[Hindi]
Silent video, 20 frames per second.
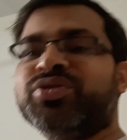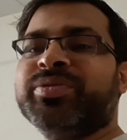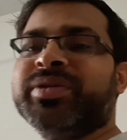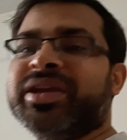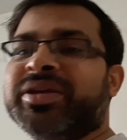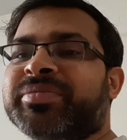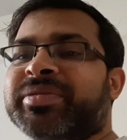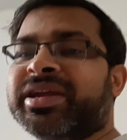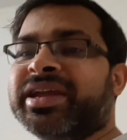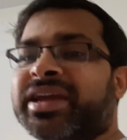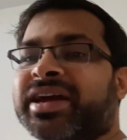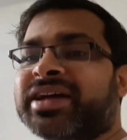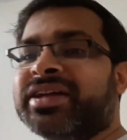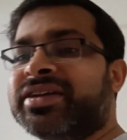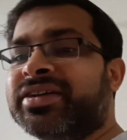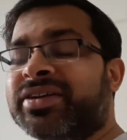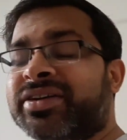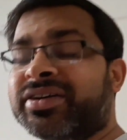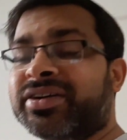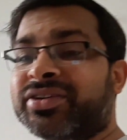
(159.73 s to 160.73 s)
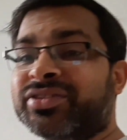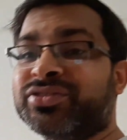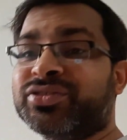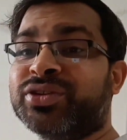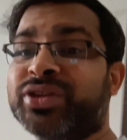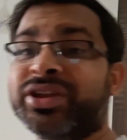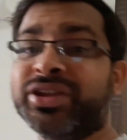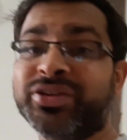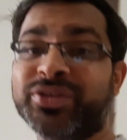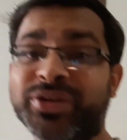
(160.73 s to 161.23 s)
स्कूबी की भाई
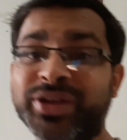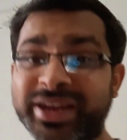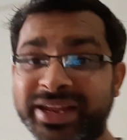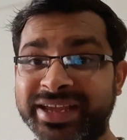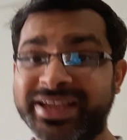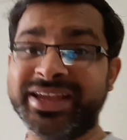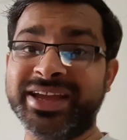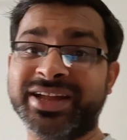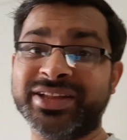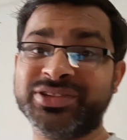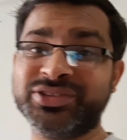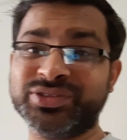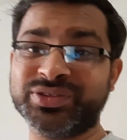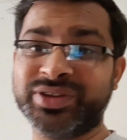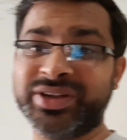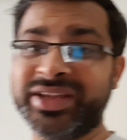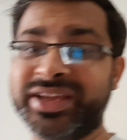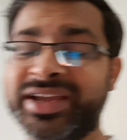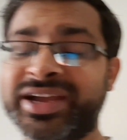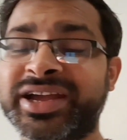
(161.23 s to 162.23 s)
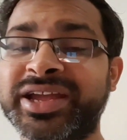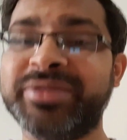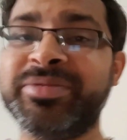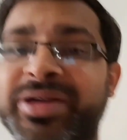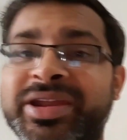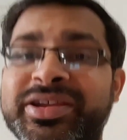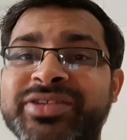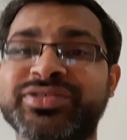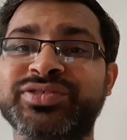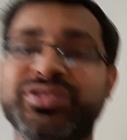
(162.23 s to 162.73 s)
सॉरी गोली की आज छुट्टी है कई
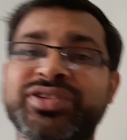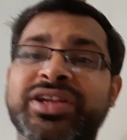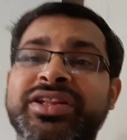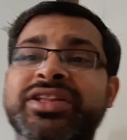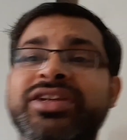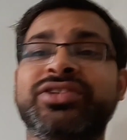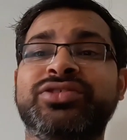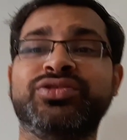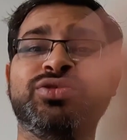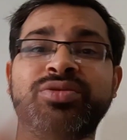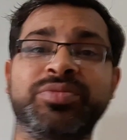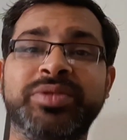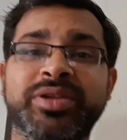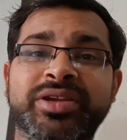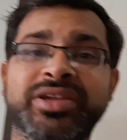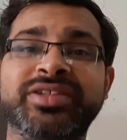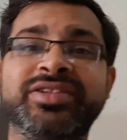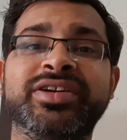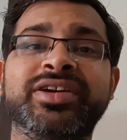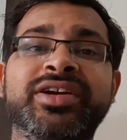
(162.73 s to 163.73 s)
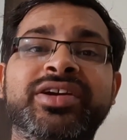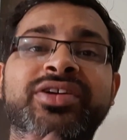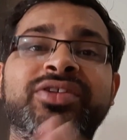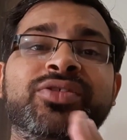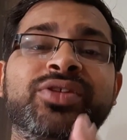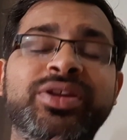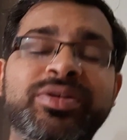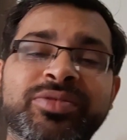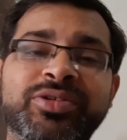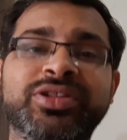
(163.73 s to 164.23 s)
बार ऐसे हो जाता है स्कूबी की जगह
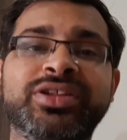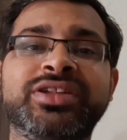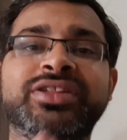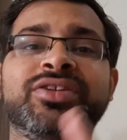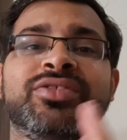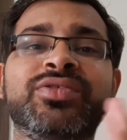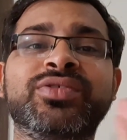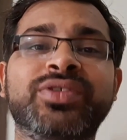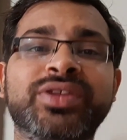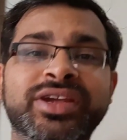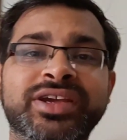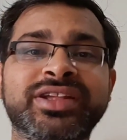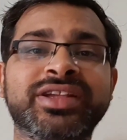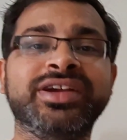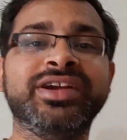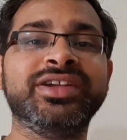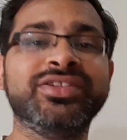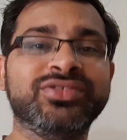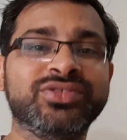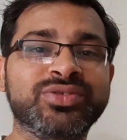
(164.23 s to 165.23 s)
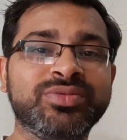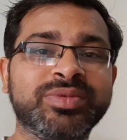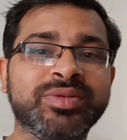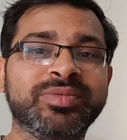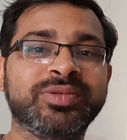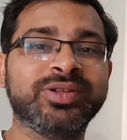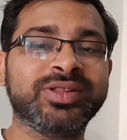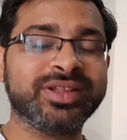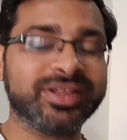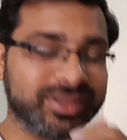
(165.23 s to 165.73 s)
गोली बोल देता हूँ गोली की जगह
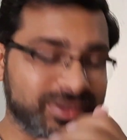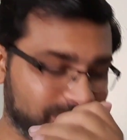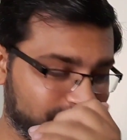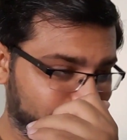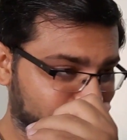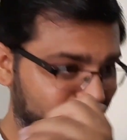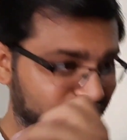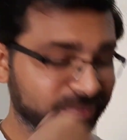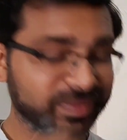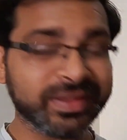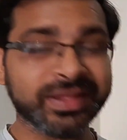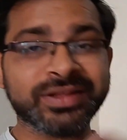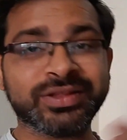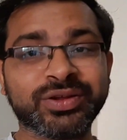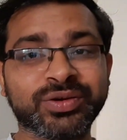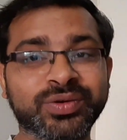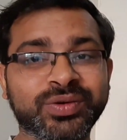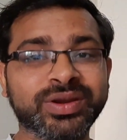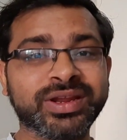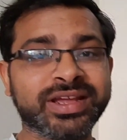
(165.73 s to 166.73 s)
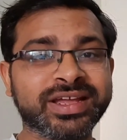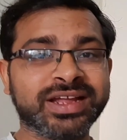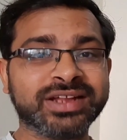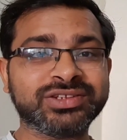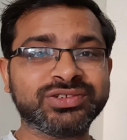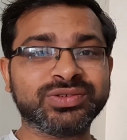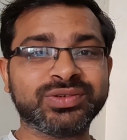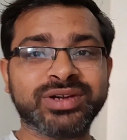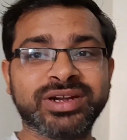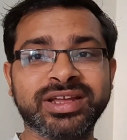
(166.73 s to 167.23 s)
स्कूबी बोल देता हूँ तो गोली की
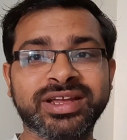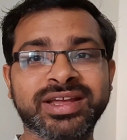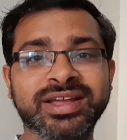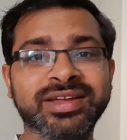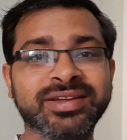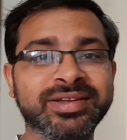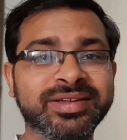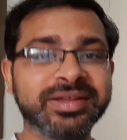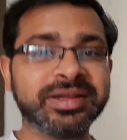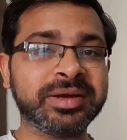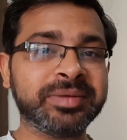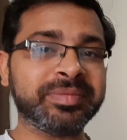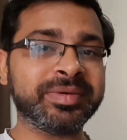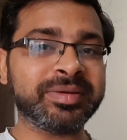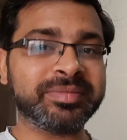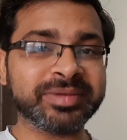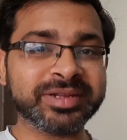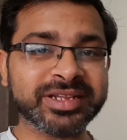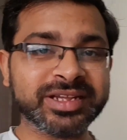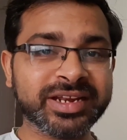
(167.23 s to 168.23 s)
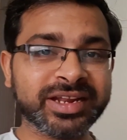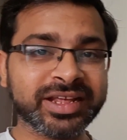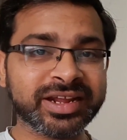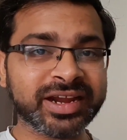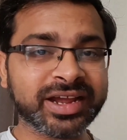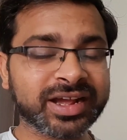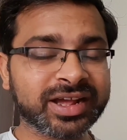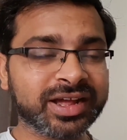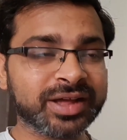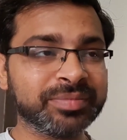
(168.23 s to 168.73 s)
आज छुट्टी है अपना मज़े ले
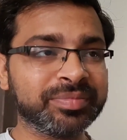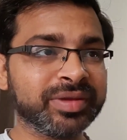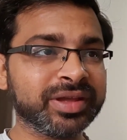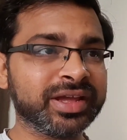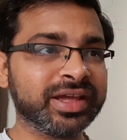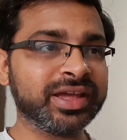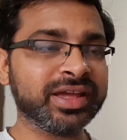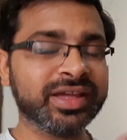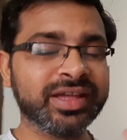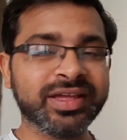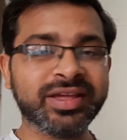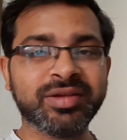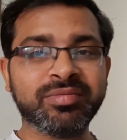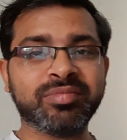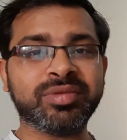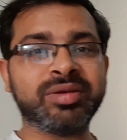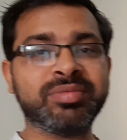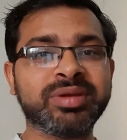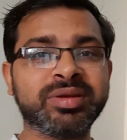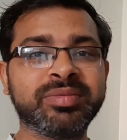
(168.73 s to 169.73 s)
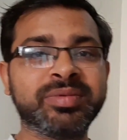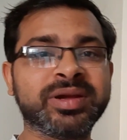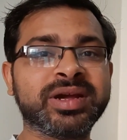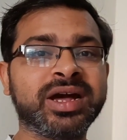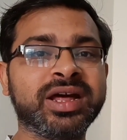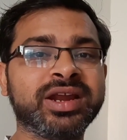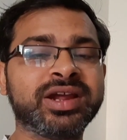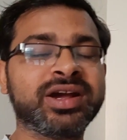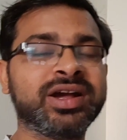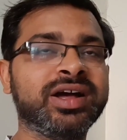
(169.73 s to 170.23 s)
रहा है खा पी के मैं भी अभी
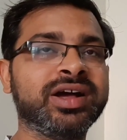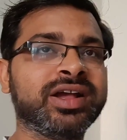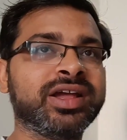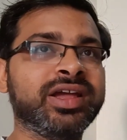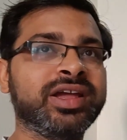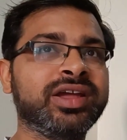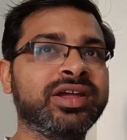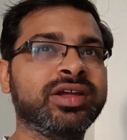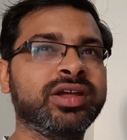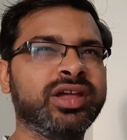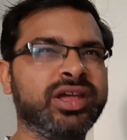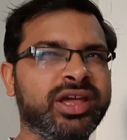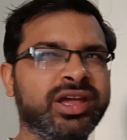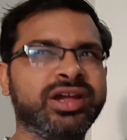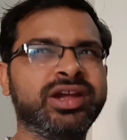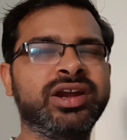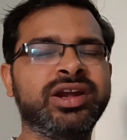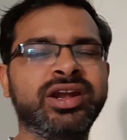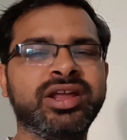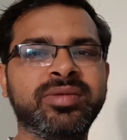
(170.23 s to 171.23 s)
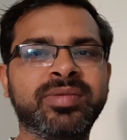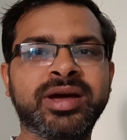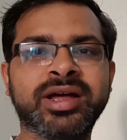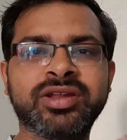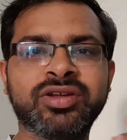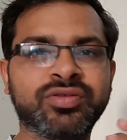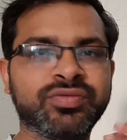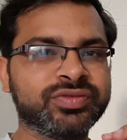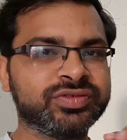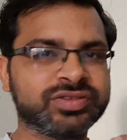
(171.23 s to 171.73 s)
खाना खा के एक घंटे
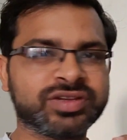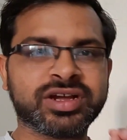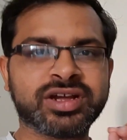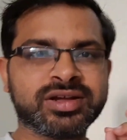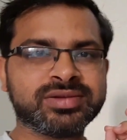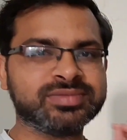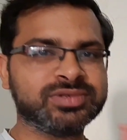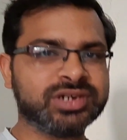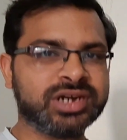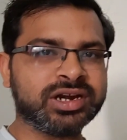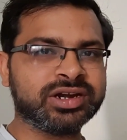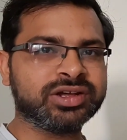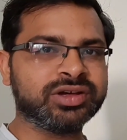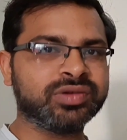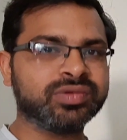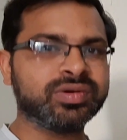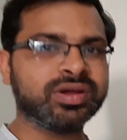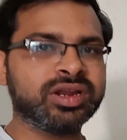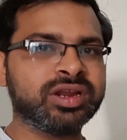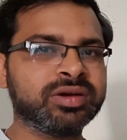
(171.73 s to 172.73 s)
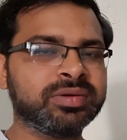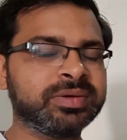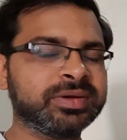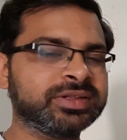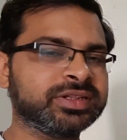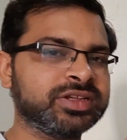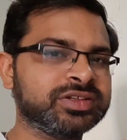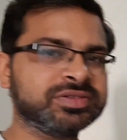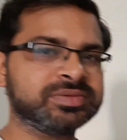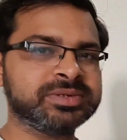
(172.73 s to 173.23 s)
बाद ऑफिस का काम स्टार्ट करूँगा
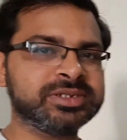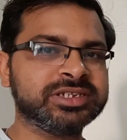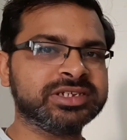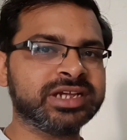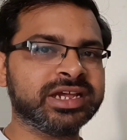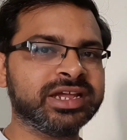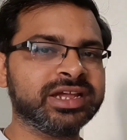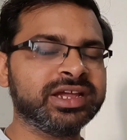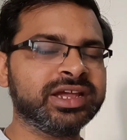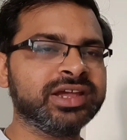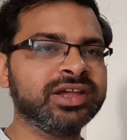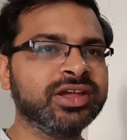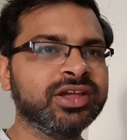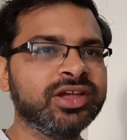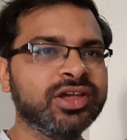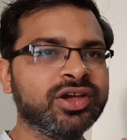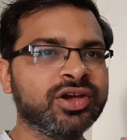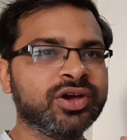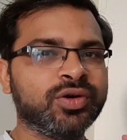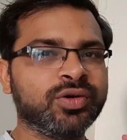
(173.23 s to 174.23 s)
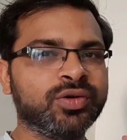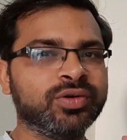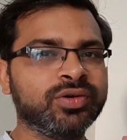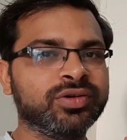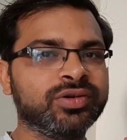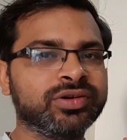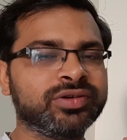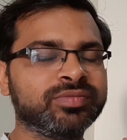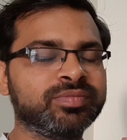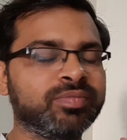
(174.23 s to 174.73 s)
लगभग दस बज जाएंगे
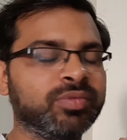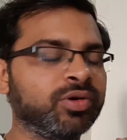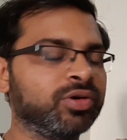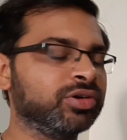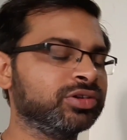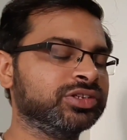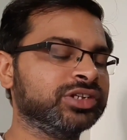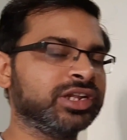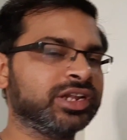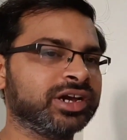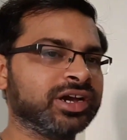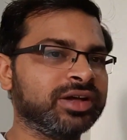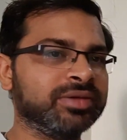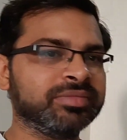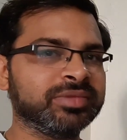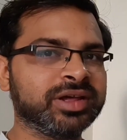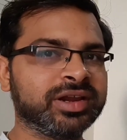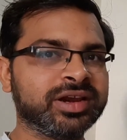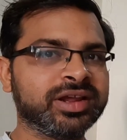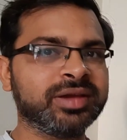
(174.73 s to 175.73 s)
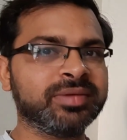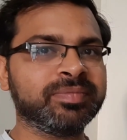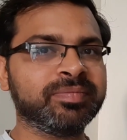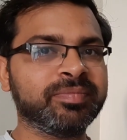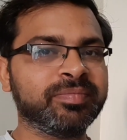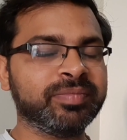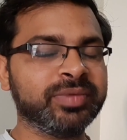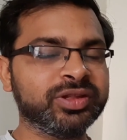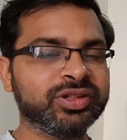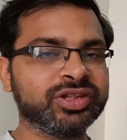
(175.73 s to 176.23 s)
और बहुत ज़्यादा काम करना है
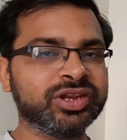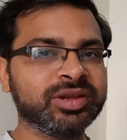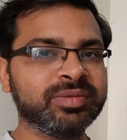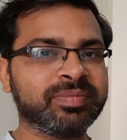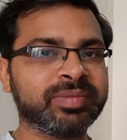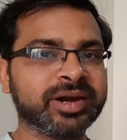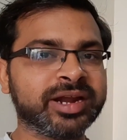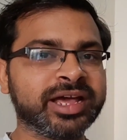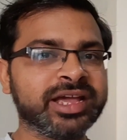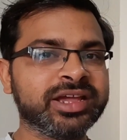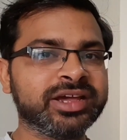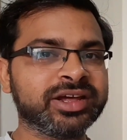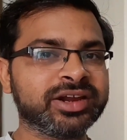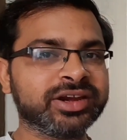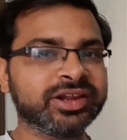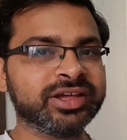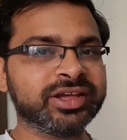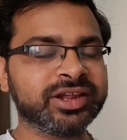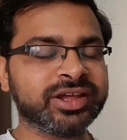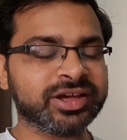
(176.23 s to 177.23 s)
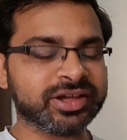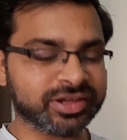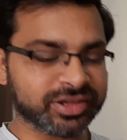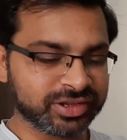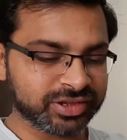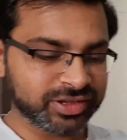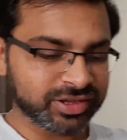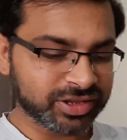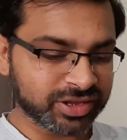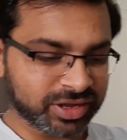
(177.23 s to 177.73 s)
इतनी पढ़ाई करनी है ना
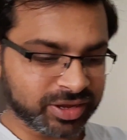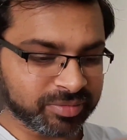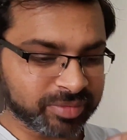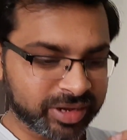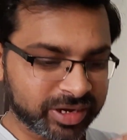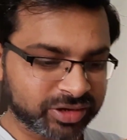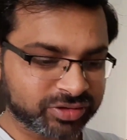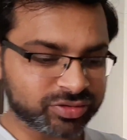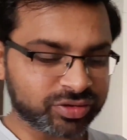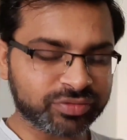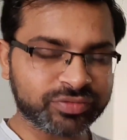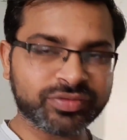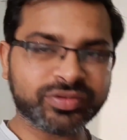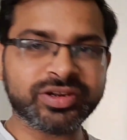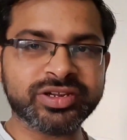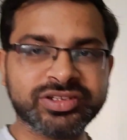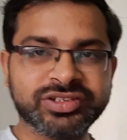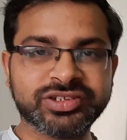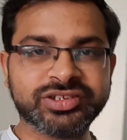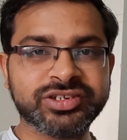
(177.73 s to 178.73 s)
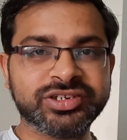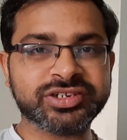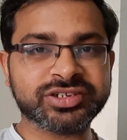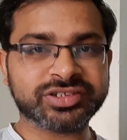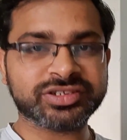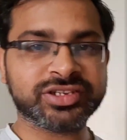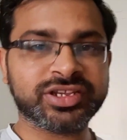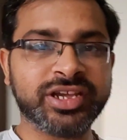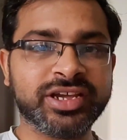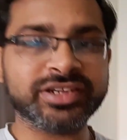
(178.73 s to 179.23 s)
हमारी सॉफ्टवेयर
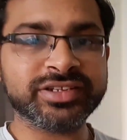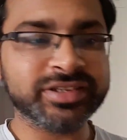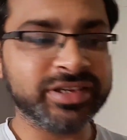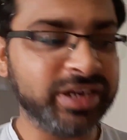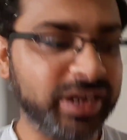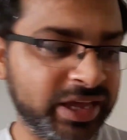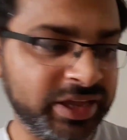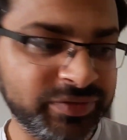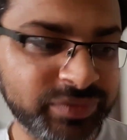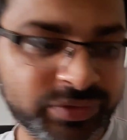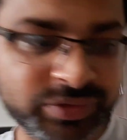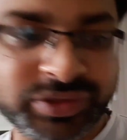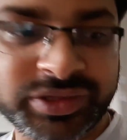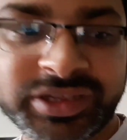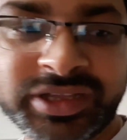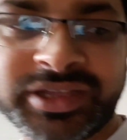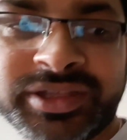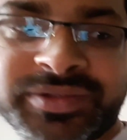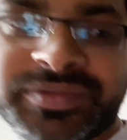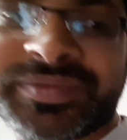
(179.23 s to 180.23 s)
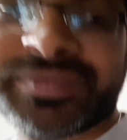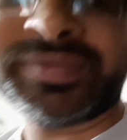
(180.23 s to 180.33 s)
इंजीनियर्स की ऐसी लाइफ होती है